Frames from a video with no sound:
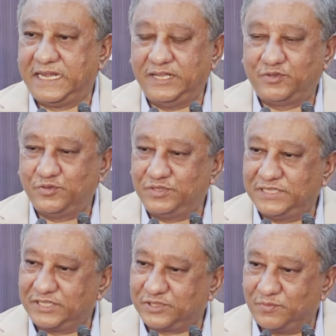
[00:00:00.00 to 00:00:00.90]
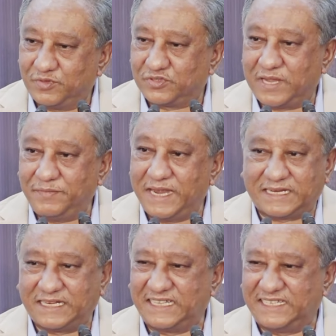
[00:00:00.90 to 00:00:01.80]
কিন্তু যে সমস্ত আমি
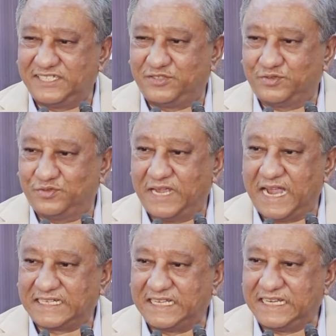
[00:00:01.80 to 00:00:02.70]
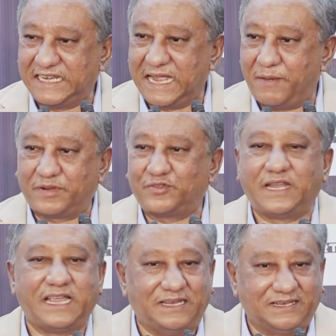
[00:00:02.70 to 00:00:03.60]
একটা দেখতে শুধু একটা দেখে আমার তো
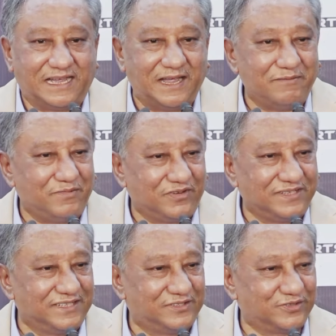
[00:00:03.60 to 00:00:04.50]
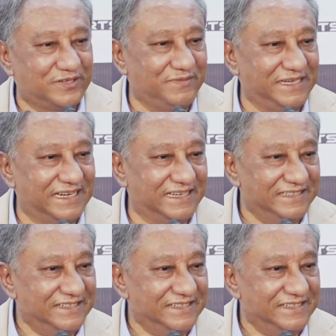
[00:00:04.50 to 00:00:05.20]
নাই আই এম নট ইন দ্য সোশ্যাল মিডিয়া